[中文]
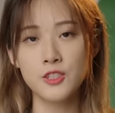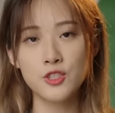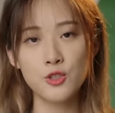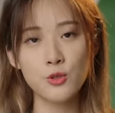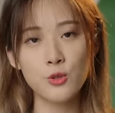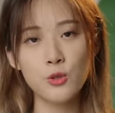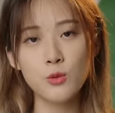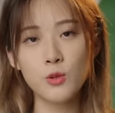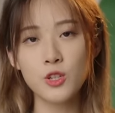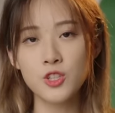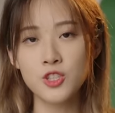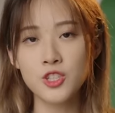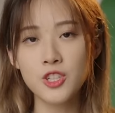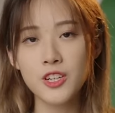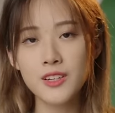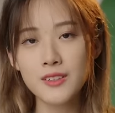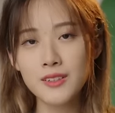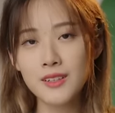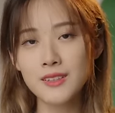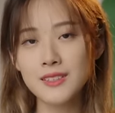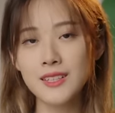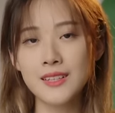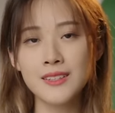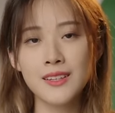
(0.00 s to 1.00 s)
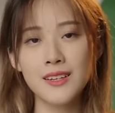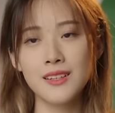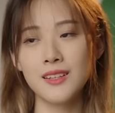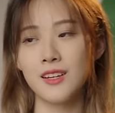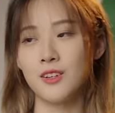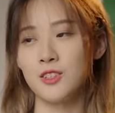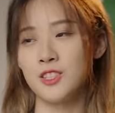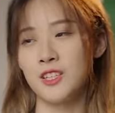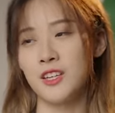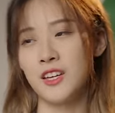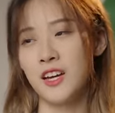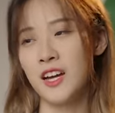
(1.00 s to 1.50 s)
至于我真的在电
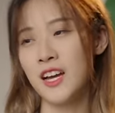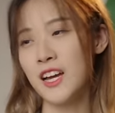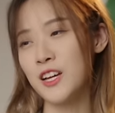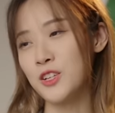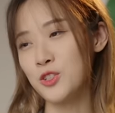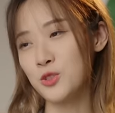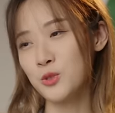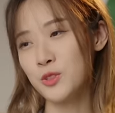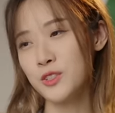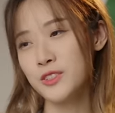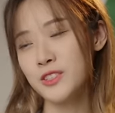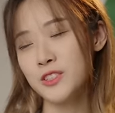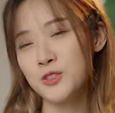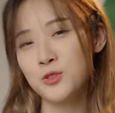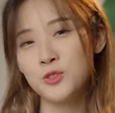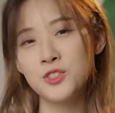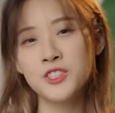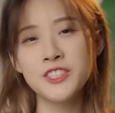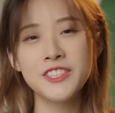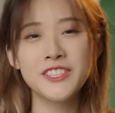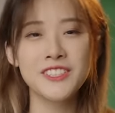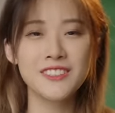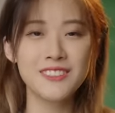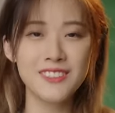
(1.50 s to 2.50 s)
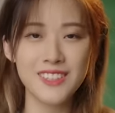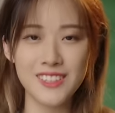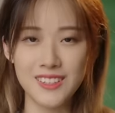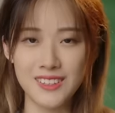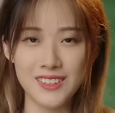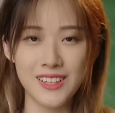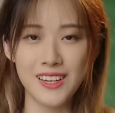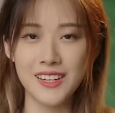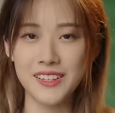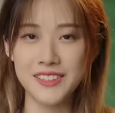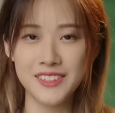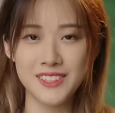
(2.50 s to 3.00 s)
脑前喊出了那句经
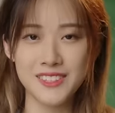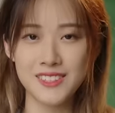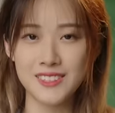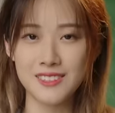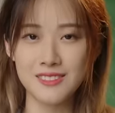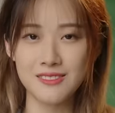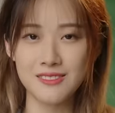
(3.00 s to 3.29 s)
典台词